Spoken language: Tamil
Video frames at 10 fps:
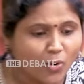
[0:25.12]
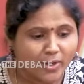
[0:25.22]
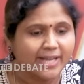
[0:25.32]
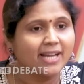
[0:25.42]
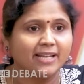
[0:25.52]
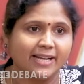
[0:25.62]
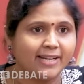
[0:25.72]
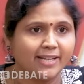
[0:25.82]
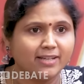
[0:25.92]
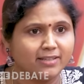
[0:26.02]
மோடியா
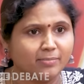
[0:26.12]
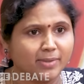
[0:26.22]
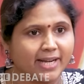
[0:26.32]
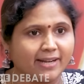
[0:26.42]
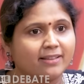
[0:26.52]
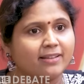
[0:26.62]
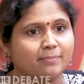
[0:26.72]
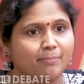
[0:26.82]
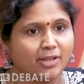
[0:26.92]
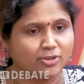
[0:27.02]
லேடியான்னு நம்ம கேட்டதை
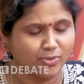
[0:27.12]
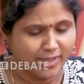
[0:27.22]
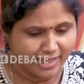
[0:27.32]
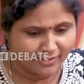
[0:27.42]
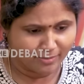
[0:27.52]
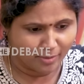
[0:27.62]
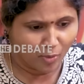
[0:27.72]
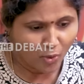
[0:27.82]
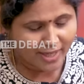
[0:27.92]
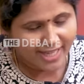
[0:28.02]
பார்த்தோம் இங்க வந்து இப்ப
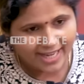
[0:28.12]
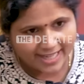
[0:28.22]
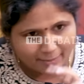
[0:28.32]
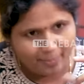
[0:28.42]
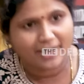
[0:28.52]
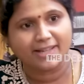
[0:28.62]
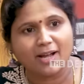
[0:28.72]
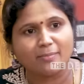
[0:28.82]
மோடியா எடப்பாடியா